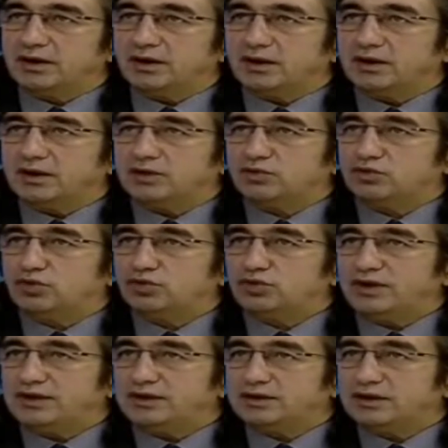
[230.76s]
e,
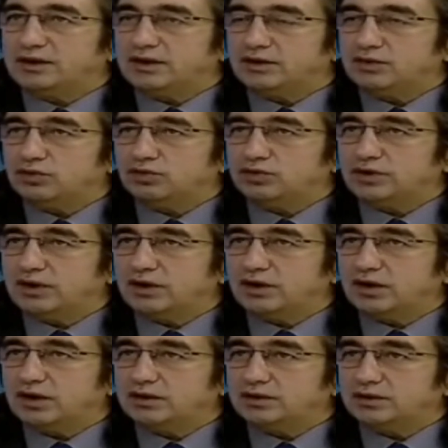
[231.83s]
kötü etkilerini
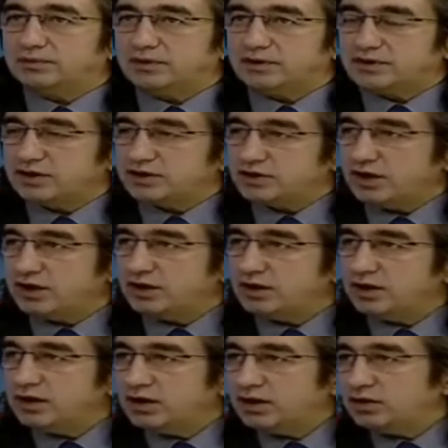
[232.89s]
ortadan kaldırabilecek şey
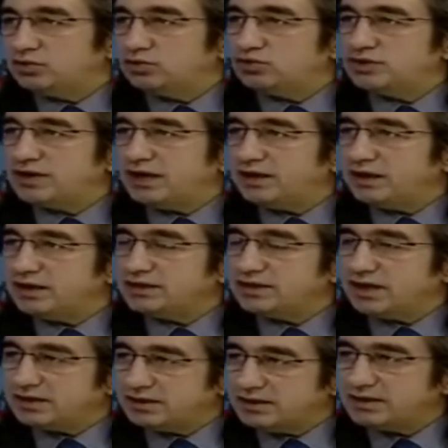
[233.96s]
düzenli
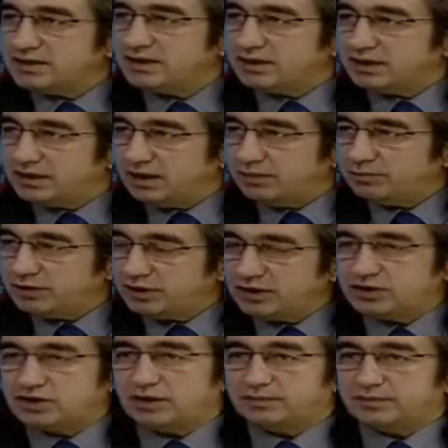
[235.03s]
egzersizle giden bir
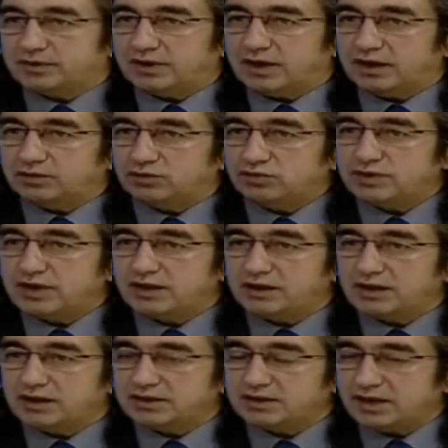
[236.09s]
yaşamdır. Yani
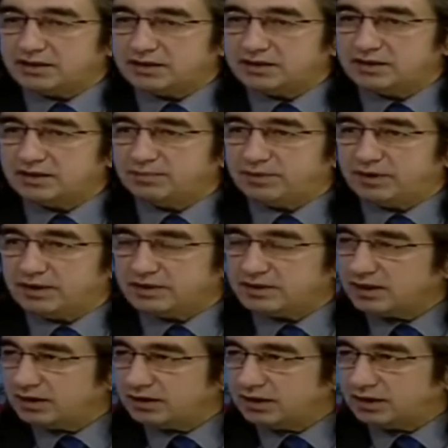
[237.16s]
düzenli egzersiz yapan
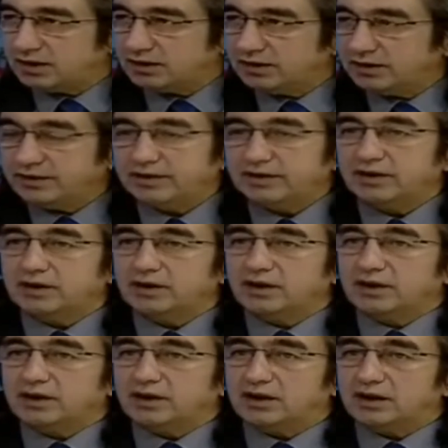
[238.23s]
insanlarda
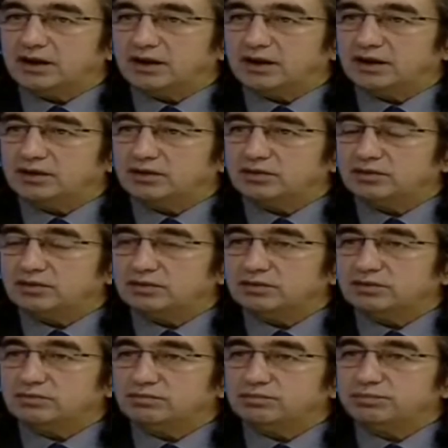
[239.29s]
e,
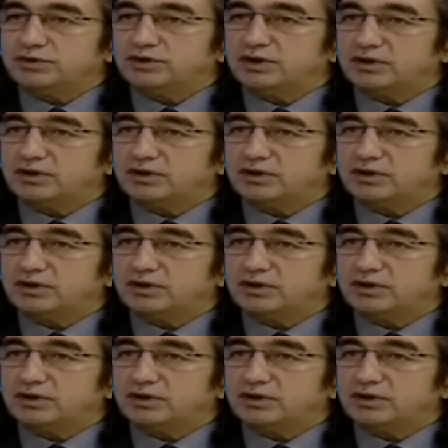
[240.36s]
bir